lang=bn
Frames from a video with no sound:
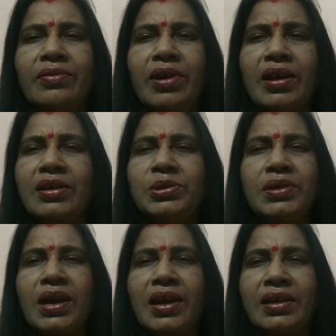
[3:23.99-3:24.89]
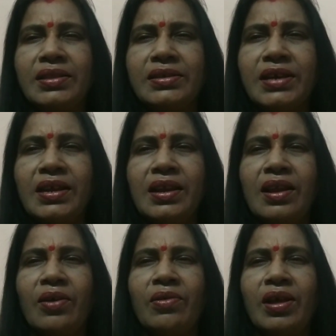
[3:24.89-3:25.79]
ওরা কিছুতে খেতে চায় না
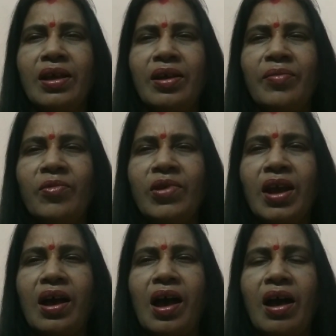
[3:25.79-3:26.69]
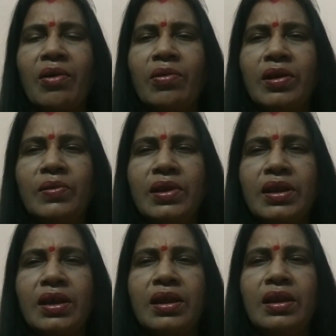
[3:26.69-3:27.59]
না ওরা মুখে হা করে
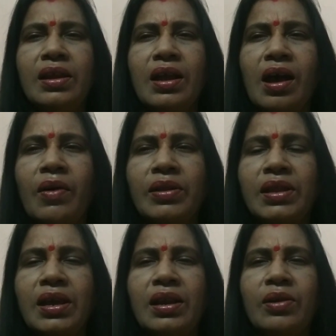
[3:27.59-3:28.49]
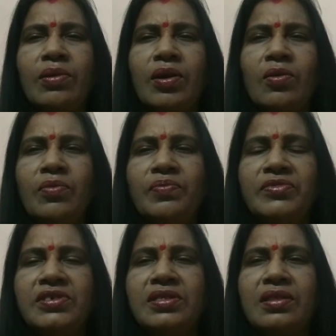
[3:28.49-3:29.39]
ওদেরকে গিলিয়ে খাওয়াতে গেলে ওরা খুব
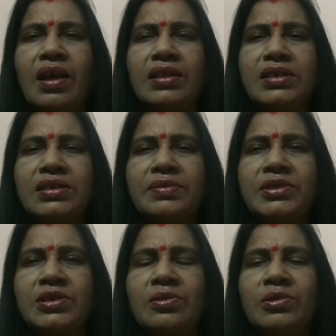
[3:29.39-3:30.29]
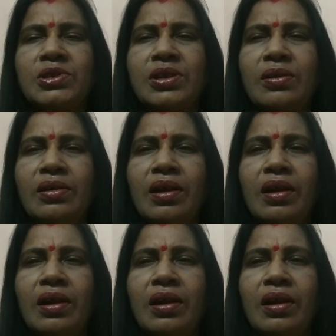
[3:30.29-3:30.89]
চিৎকার চেঁচামেচি করছিল